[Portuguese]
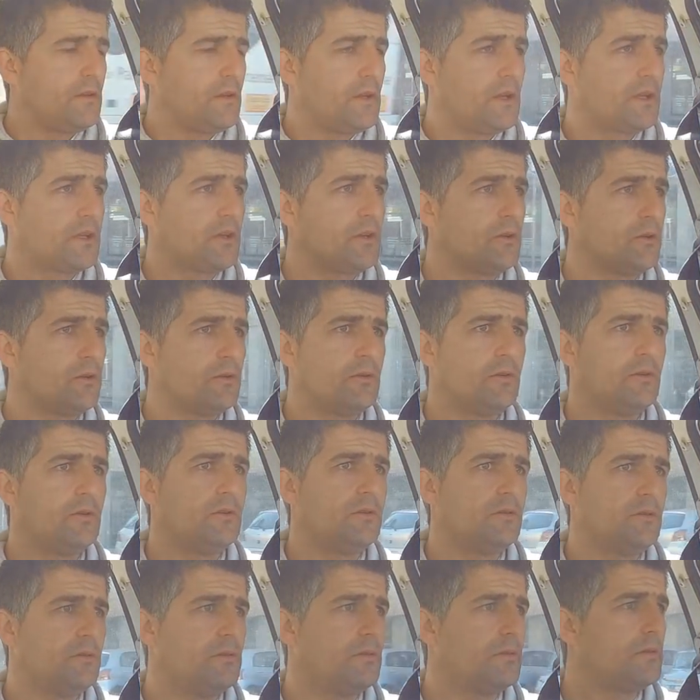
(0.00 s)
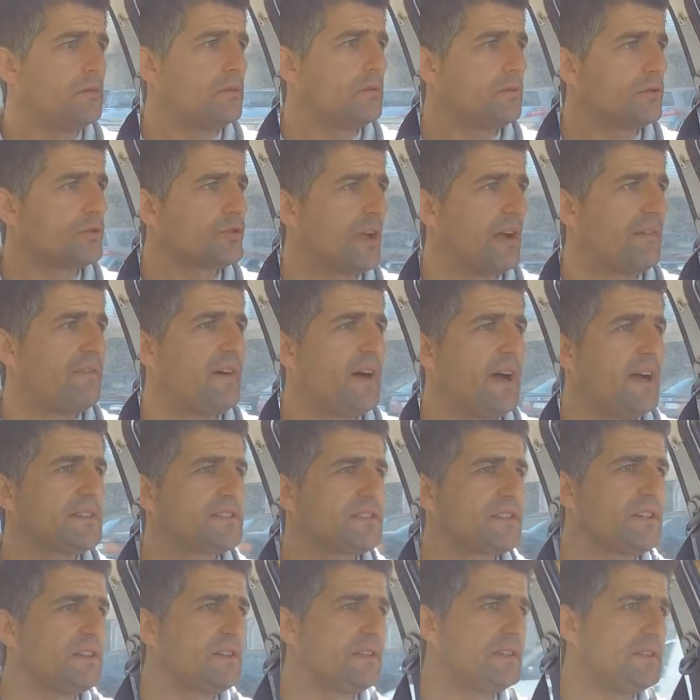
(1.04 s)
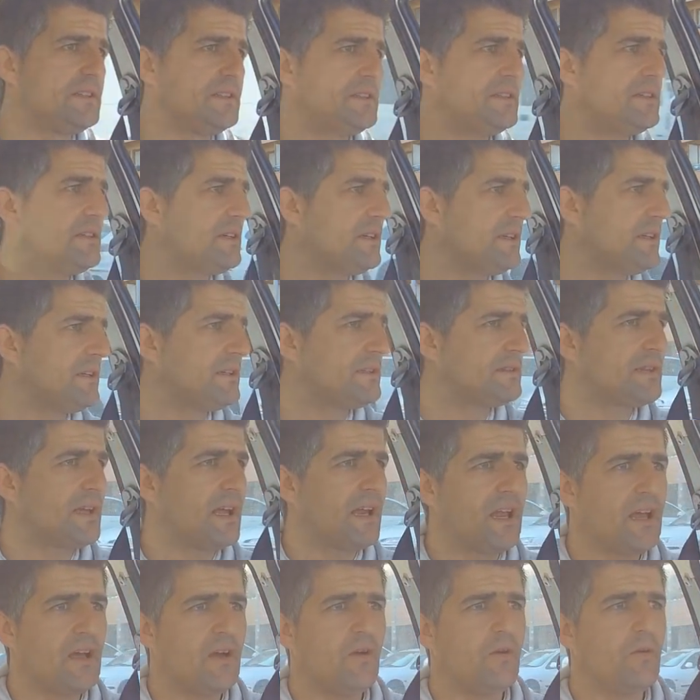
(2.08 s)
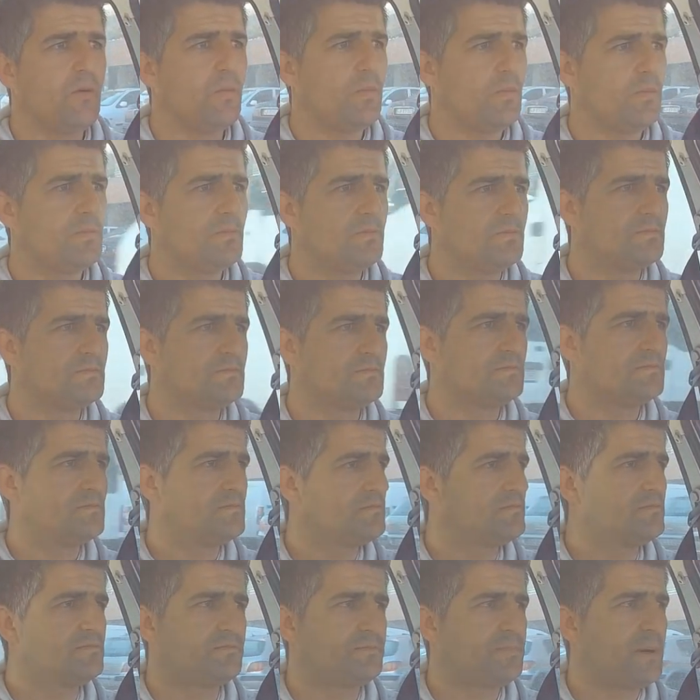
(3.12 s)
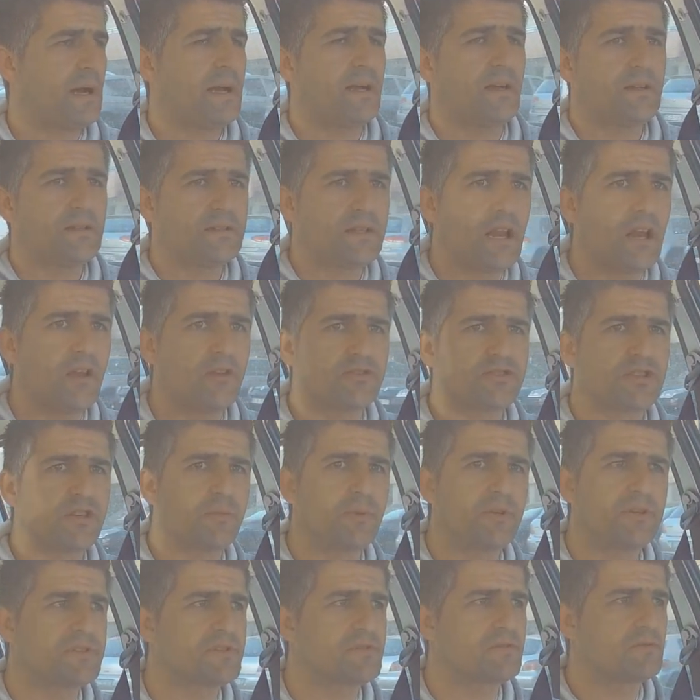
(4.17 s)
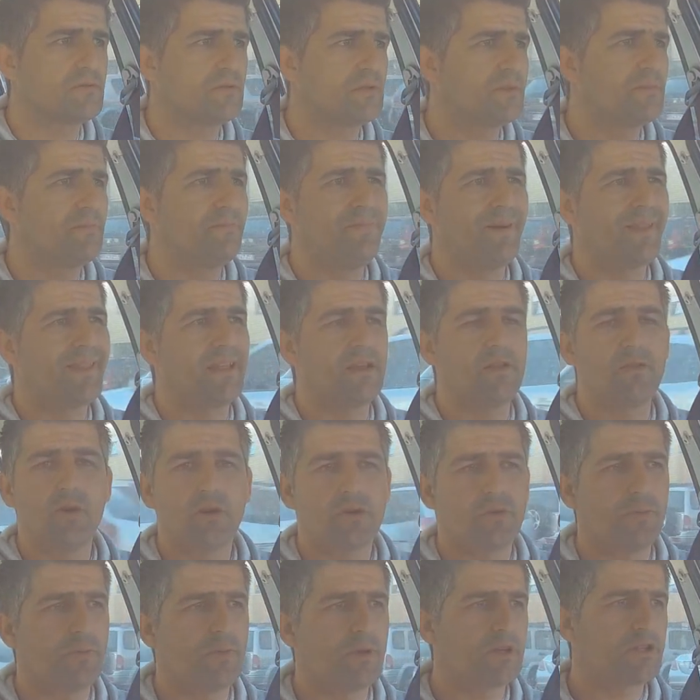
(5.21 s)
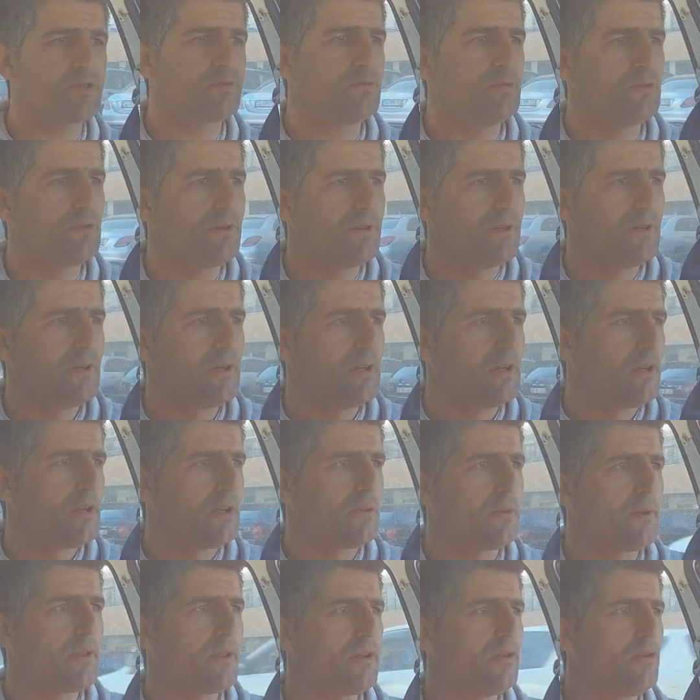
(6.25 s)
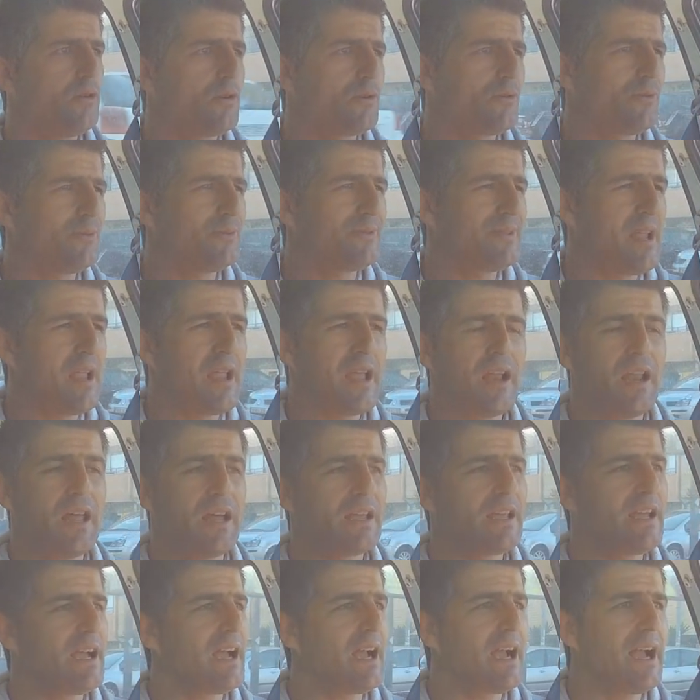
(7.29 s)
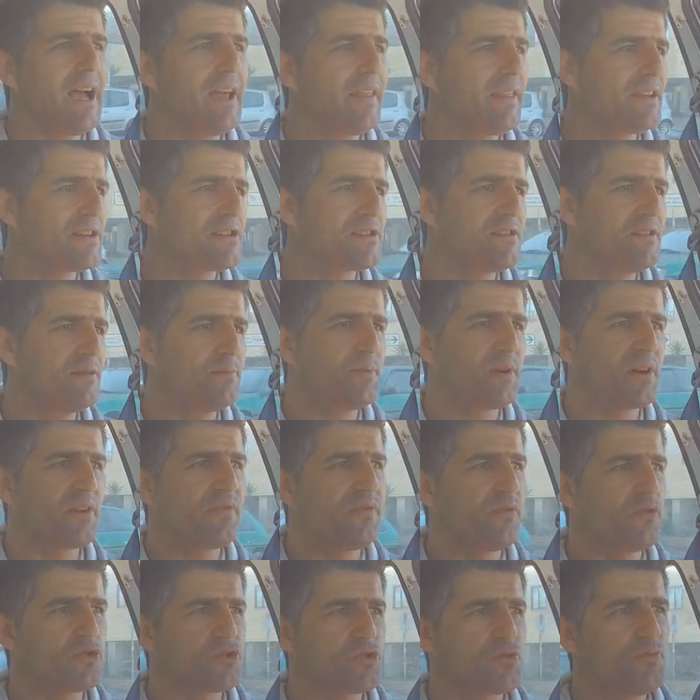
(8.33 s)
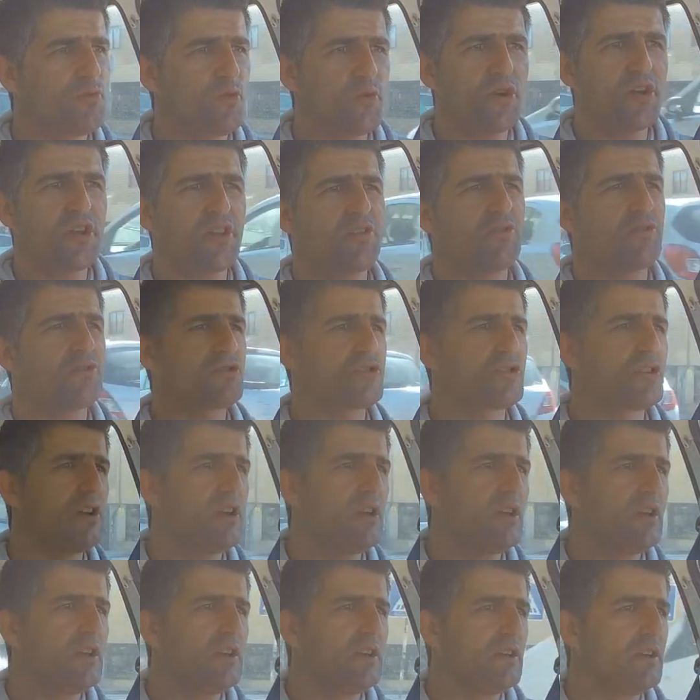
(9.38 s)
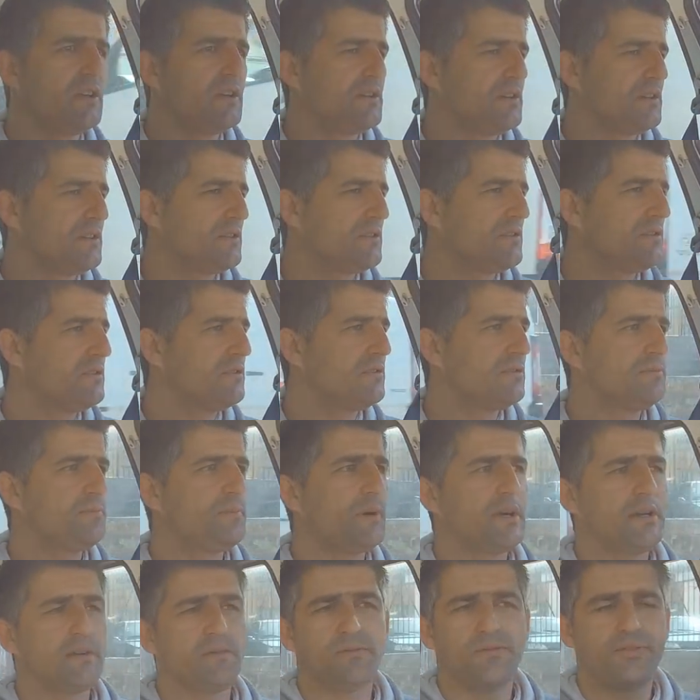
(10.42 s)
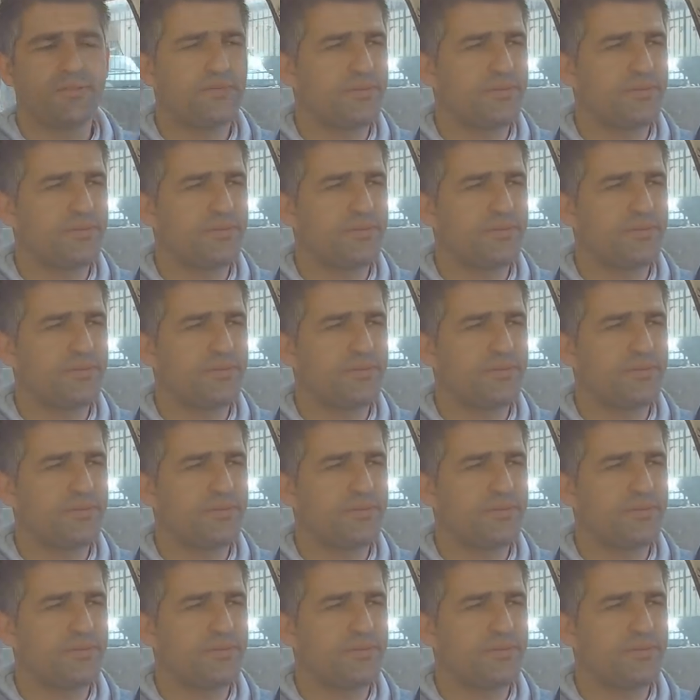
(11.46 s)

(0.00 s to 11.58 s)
Aquilo não está fácil, está eh, lá um, pá, está lá um serviço de badalhoco mesmo, badalhoco, tem lá carregadas de parafusos moídos, eh, pá,